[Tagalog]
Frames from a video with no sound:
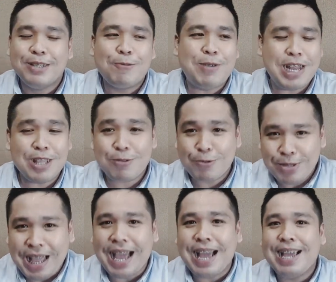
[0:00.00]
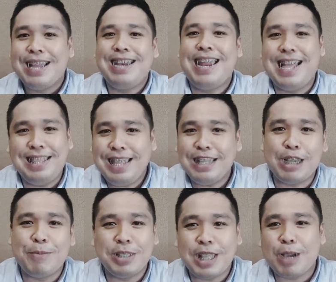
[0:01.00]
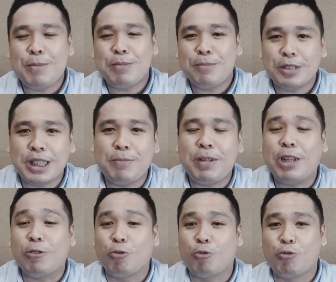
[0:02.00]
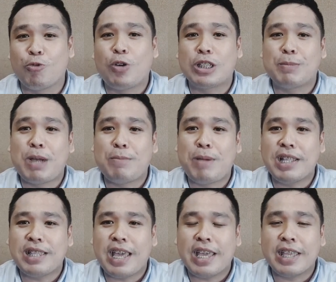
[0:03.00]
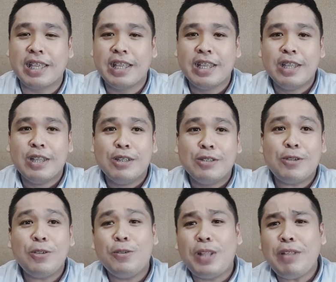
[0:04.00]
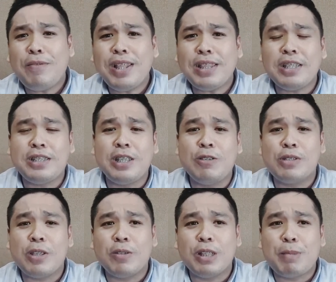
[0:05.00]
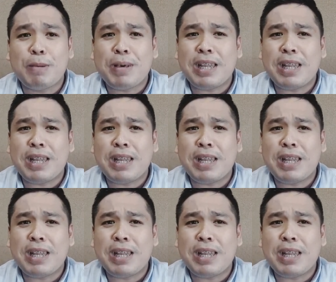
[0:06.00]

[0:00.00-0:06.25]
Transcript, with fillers: Walang duda. Lahat yan, gamit na gamit mo. Syempre nagtuturo ka sa mga bata eh. So yun, advantage din yun sa'yo, di ba?